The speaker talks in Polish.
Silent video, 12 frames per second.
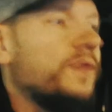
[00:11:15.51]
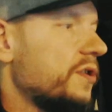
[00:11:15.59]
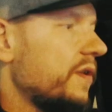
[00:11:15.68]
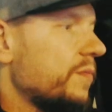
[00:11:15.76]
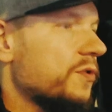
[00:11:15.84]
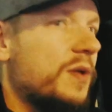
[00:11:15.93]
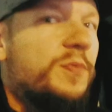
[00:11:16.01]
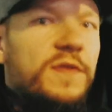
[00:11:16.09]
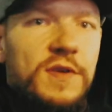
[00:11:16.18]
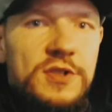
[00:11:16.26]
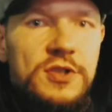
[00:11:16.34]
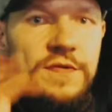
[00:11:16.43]
Właściwie można
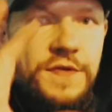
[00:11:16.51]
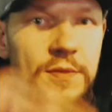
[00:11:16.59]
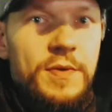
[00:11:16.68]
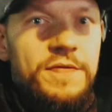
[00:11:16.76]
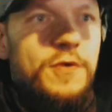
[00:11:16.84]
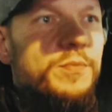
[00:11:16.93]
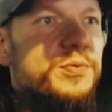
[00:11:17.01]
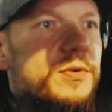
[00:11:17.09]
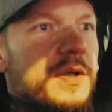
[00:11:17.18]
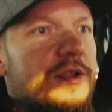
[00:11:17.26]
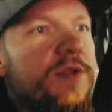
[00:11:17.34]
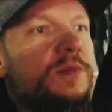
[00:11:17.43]
prowadzić firmę w
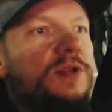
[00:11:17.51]
komputerze.